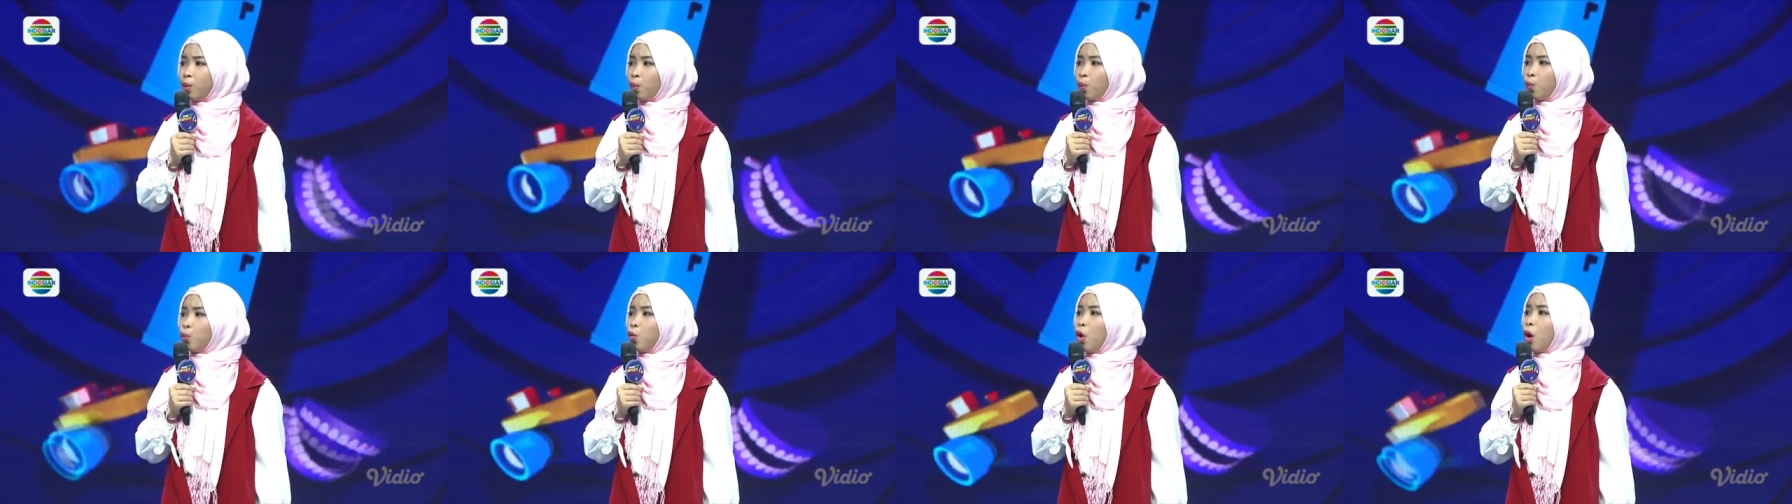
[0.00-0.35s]

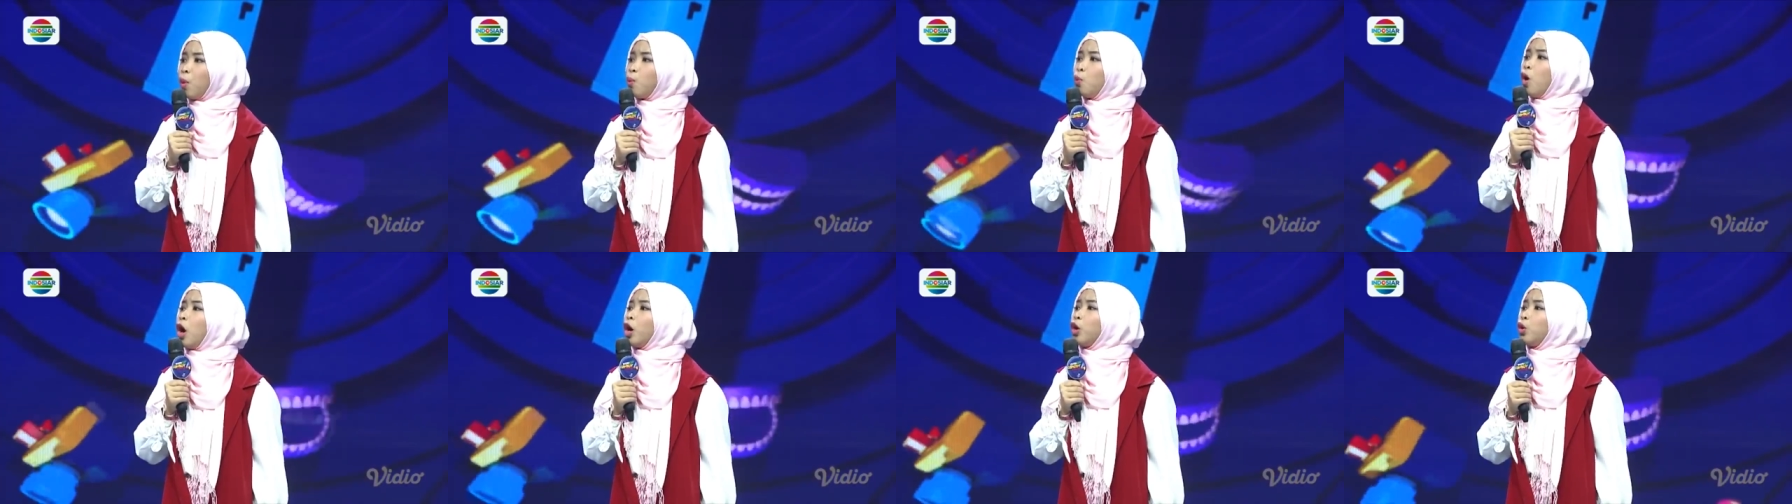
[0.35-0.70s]

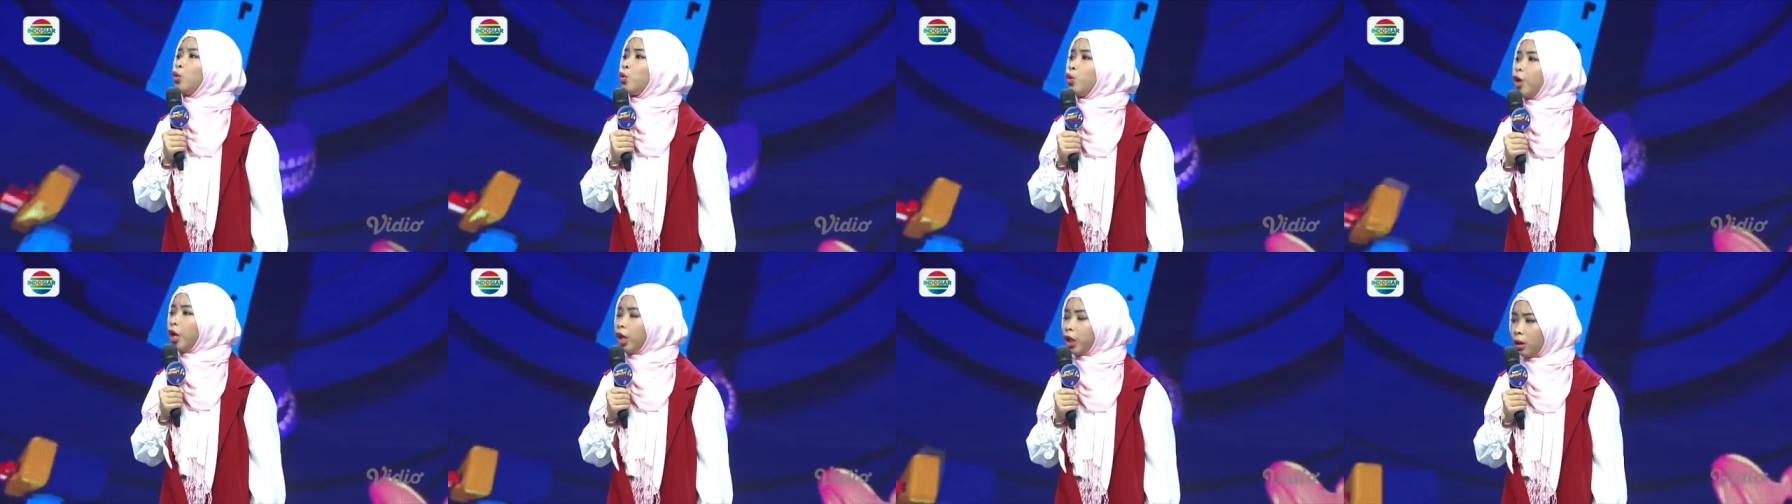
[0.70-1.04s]
buang-buang
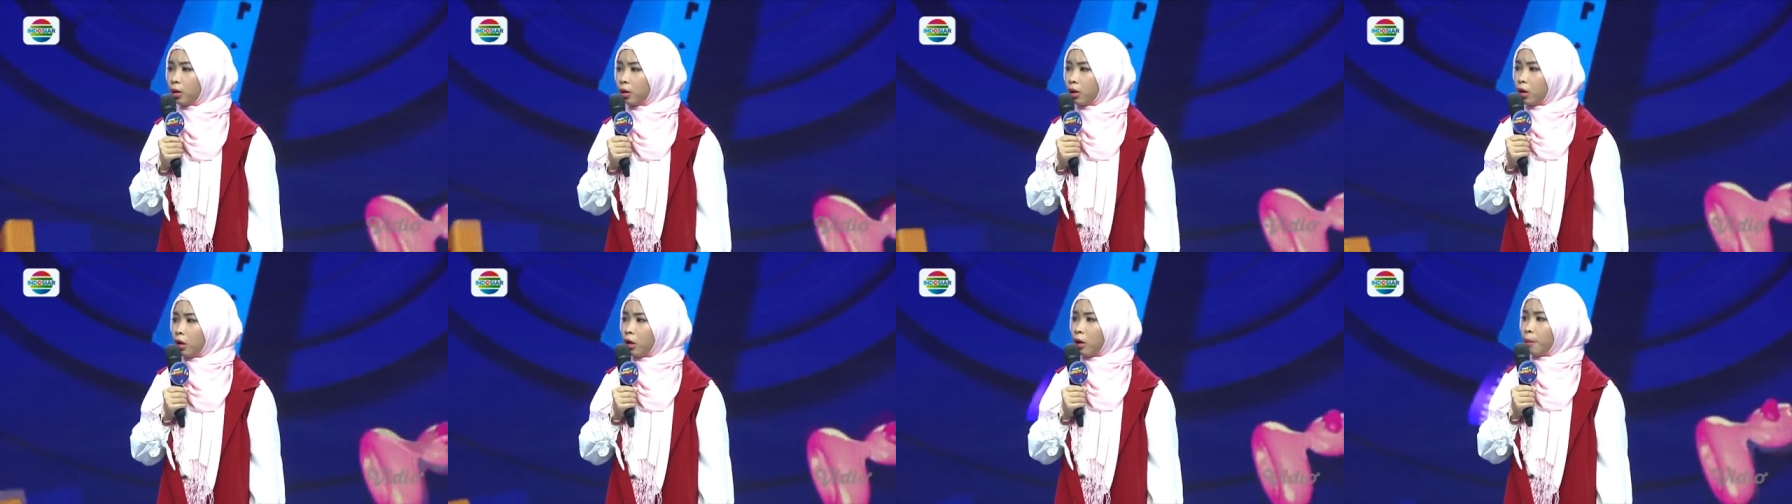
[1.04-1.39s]
duit.
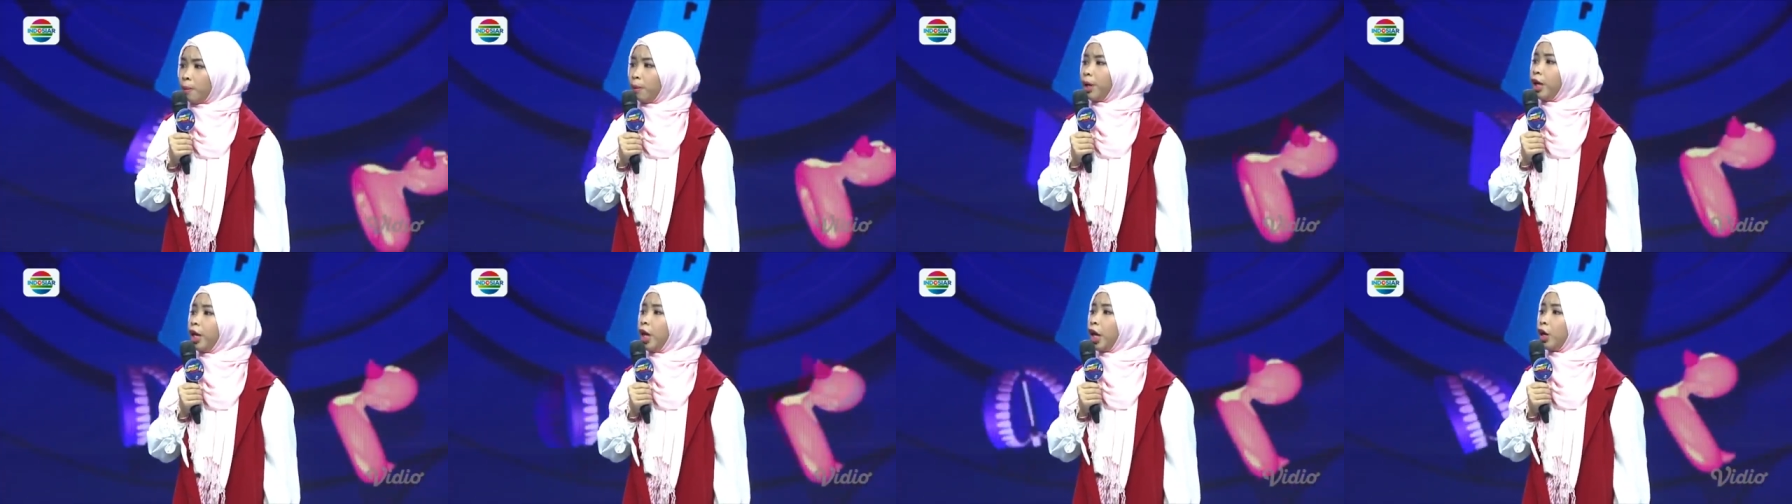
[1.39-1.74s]

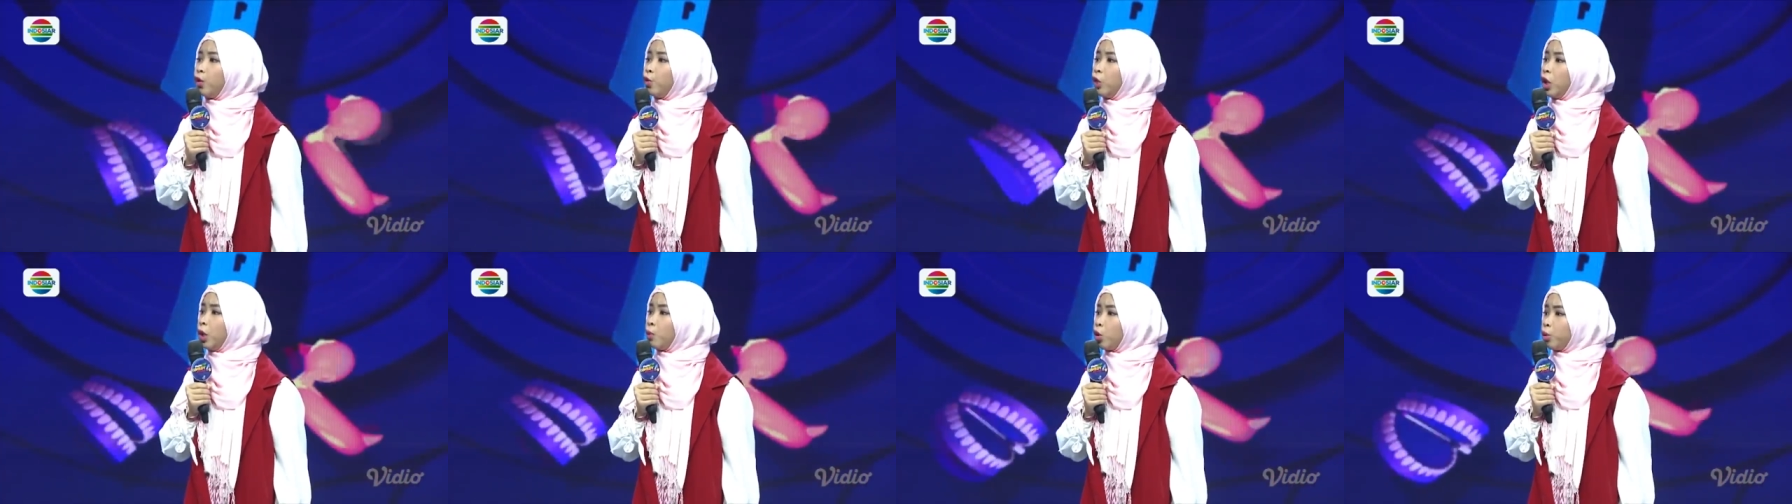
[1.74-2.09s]
Mendingan
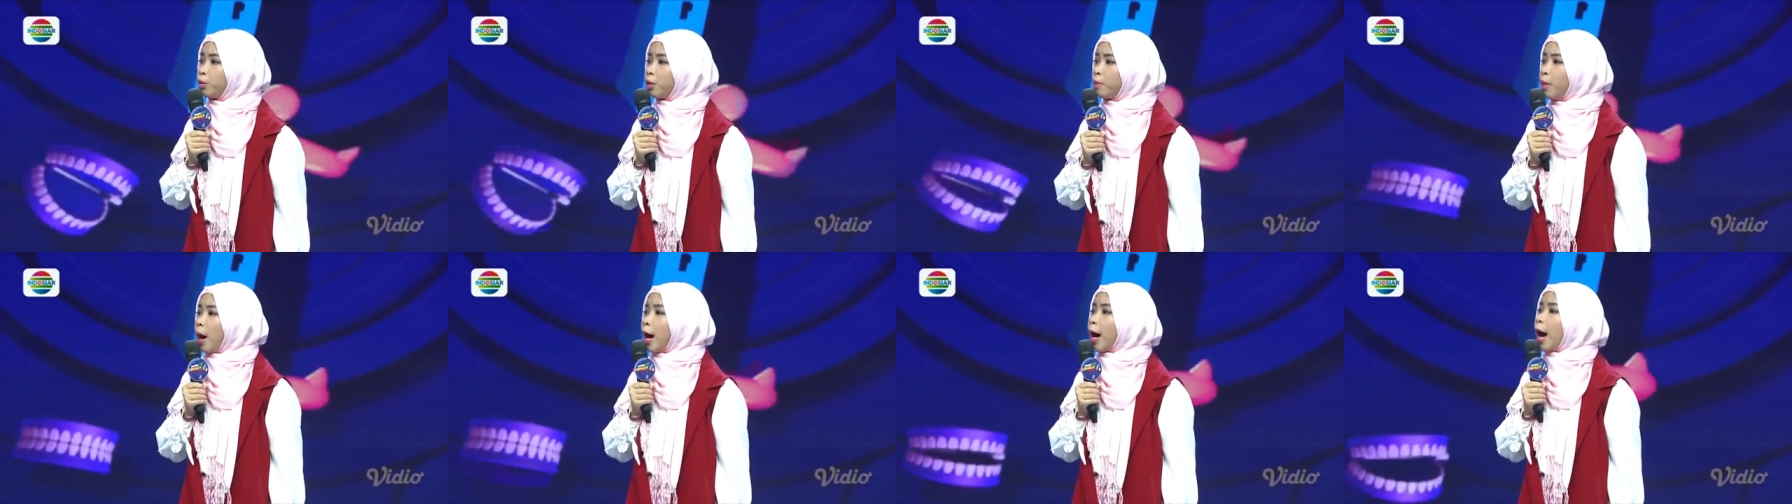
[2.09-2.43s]
duitnya buat beli
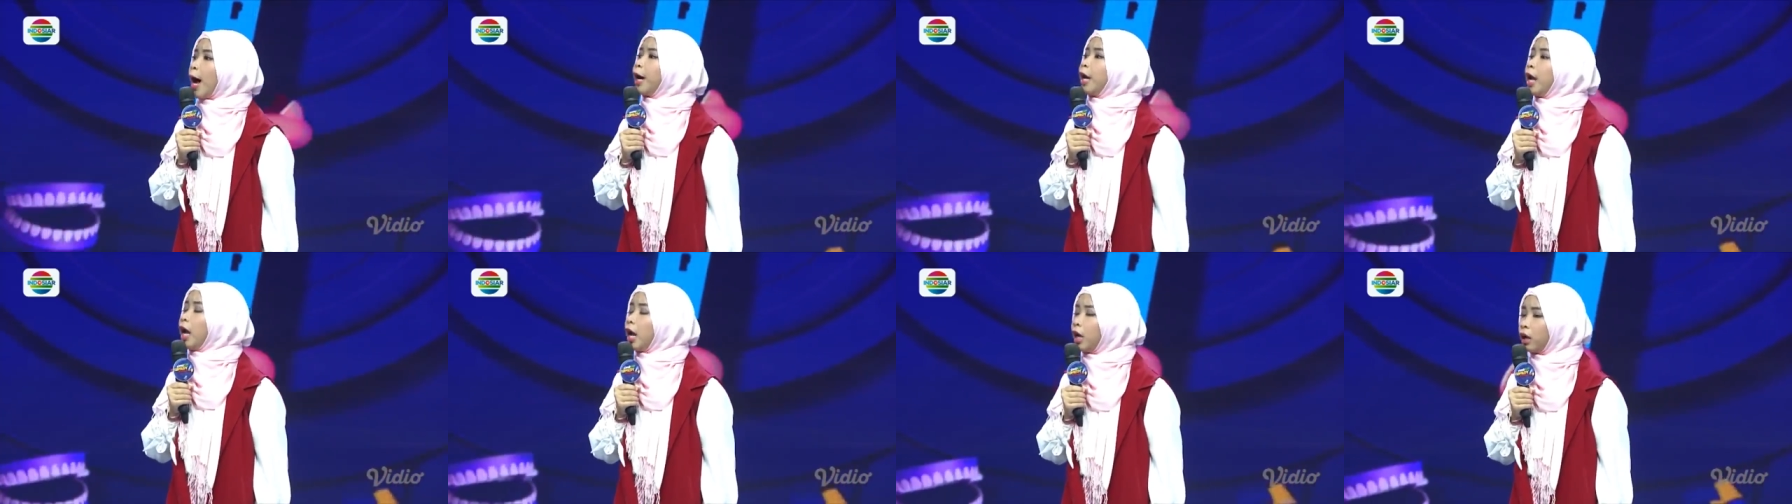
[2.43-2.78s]

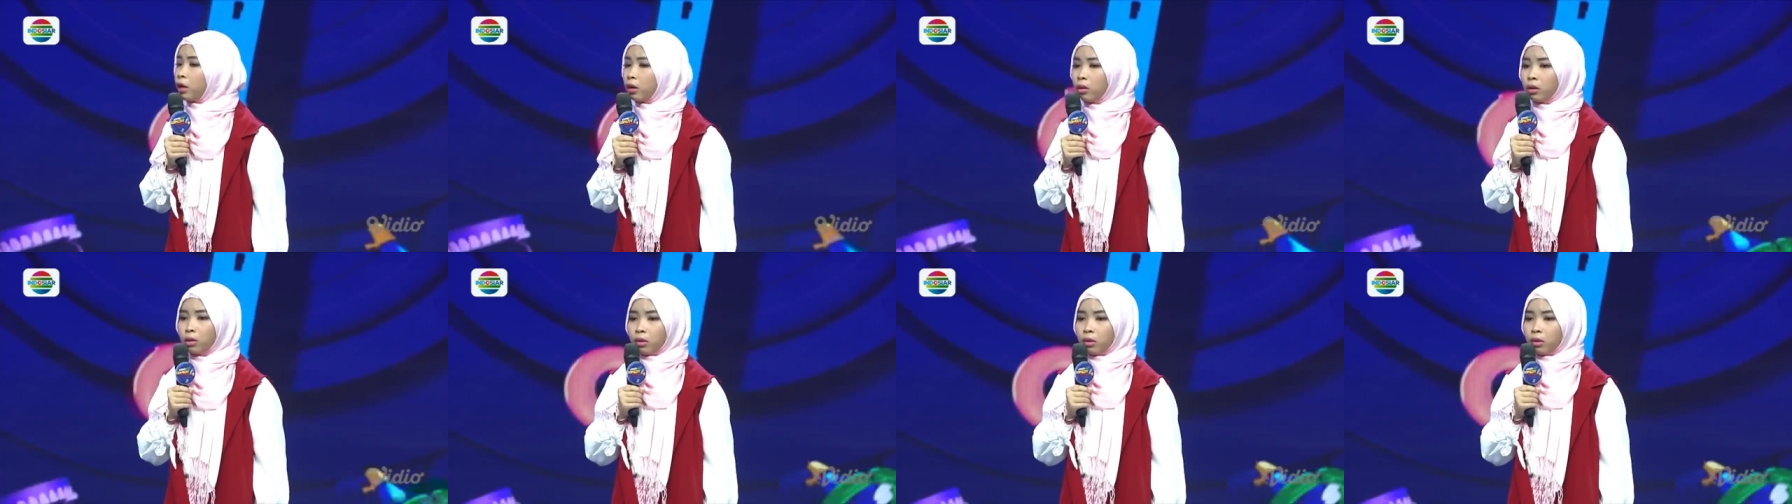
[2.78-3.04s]
makanan.